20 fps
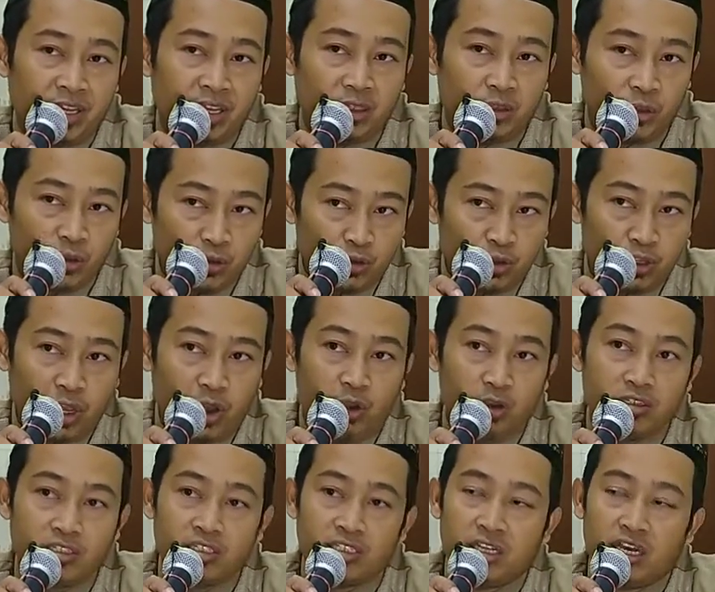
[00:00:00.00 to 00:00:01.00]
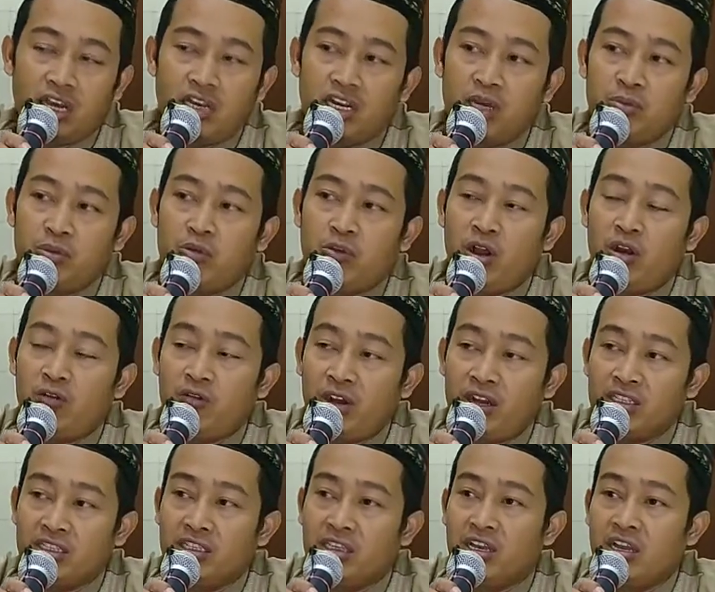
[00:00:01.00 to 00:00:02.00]
Ini tujuh tahun setelah Nabi
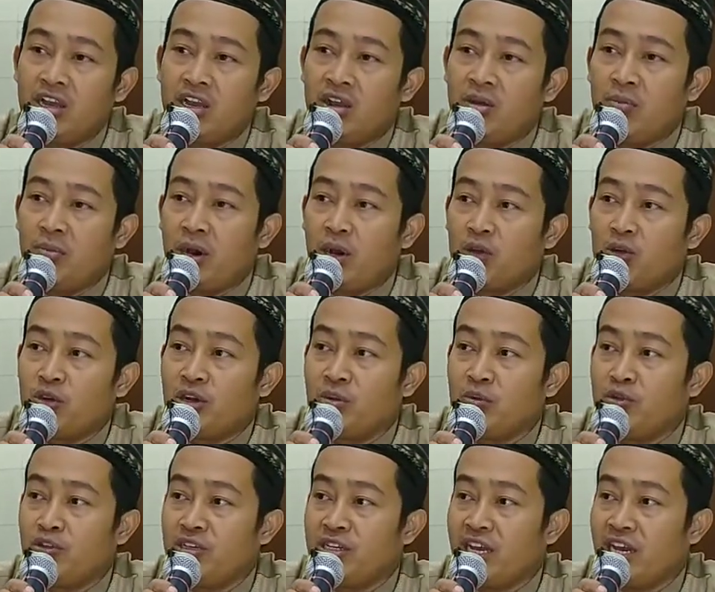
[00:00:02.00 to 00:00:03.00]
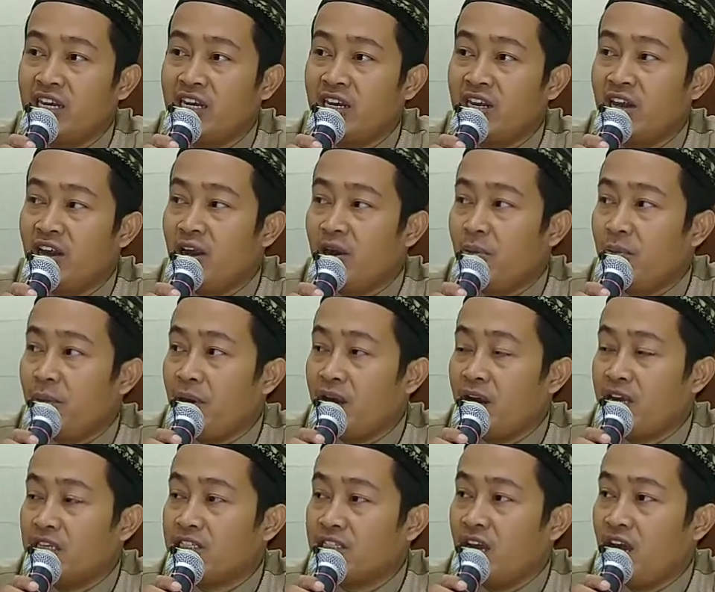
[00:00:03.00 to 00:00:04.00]
wafat, baru kemudian
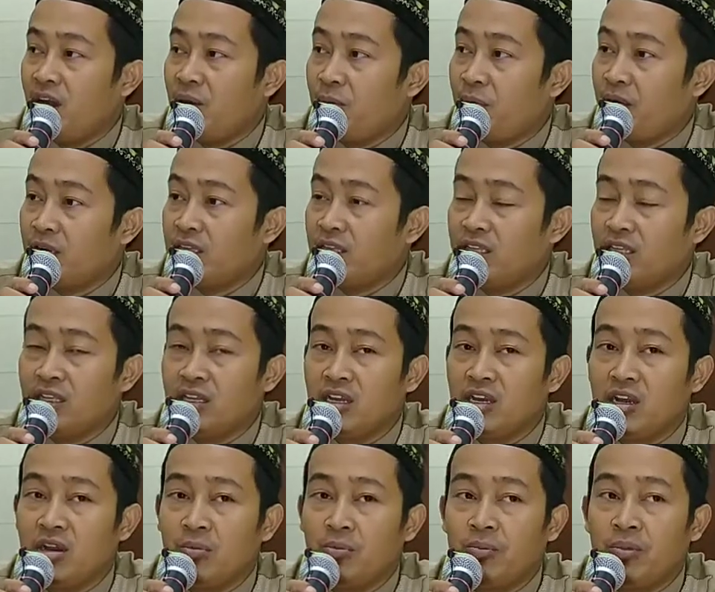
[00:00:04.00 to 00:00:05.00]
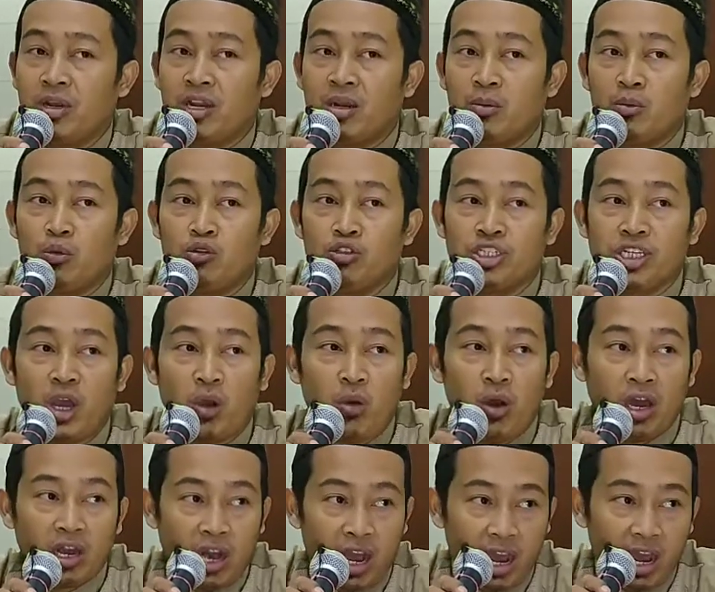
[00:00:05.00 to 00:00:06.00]
para sahabat
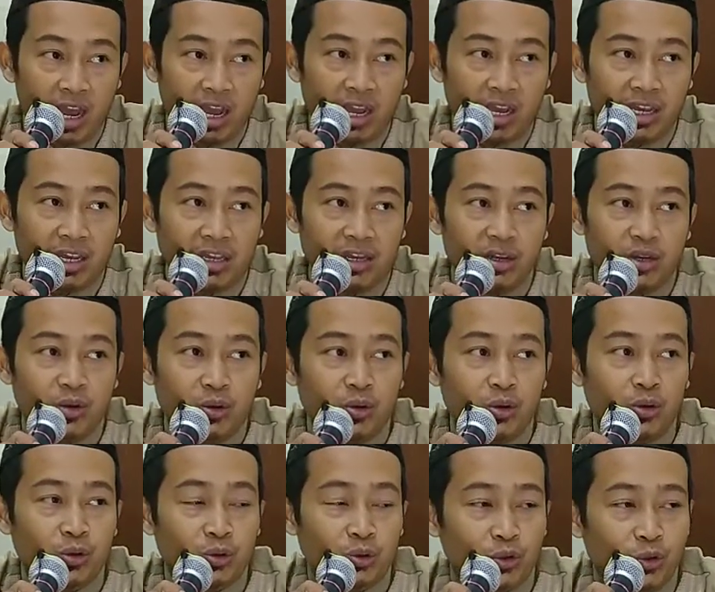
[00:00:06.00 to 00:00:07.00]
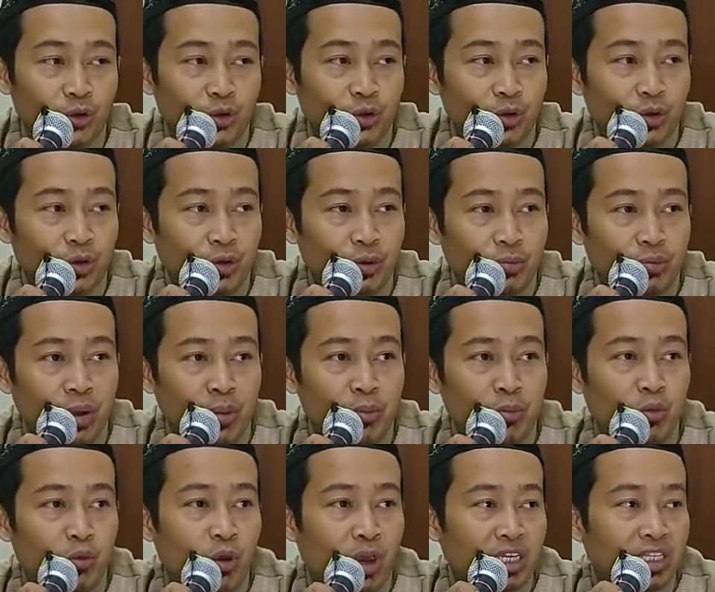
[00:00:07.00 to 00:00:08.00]
bermusyawarah untuk
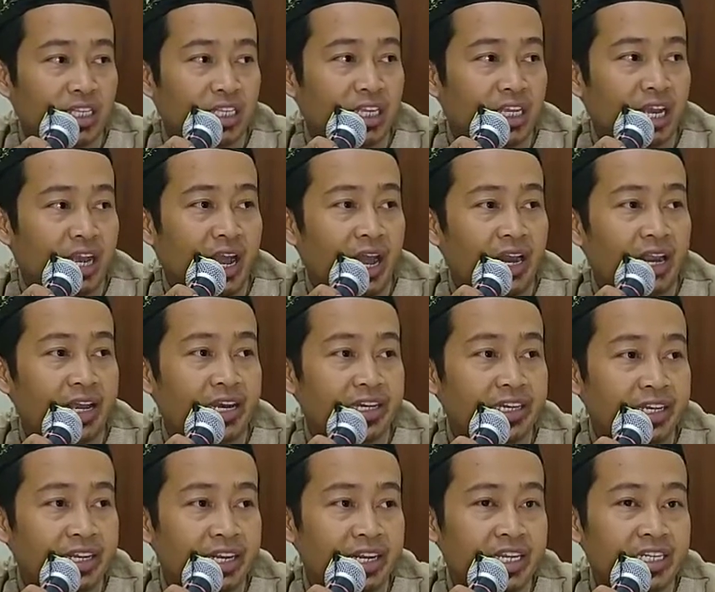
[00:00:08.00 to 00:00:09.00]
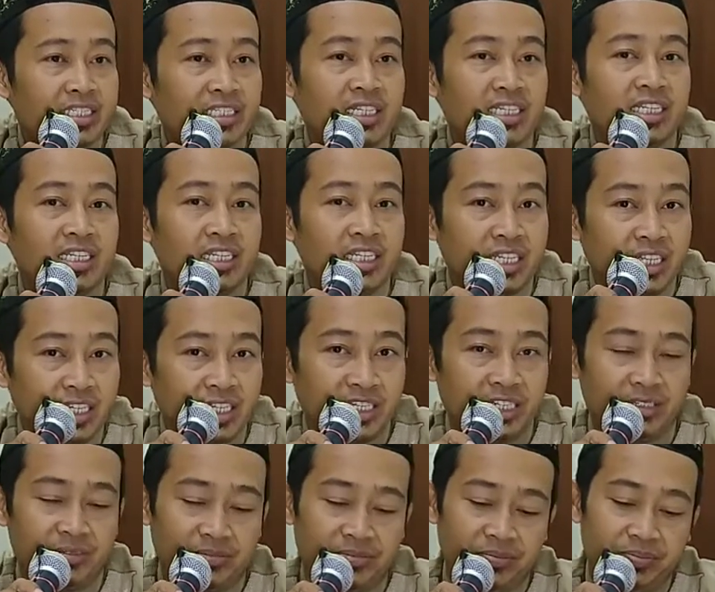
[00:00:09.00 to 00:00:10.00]
membuat kalender sendiri.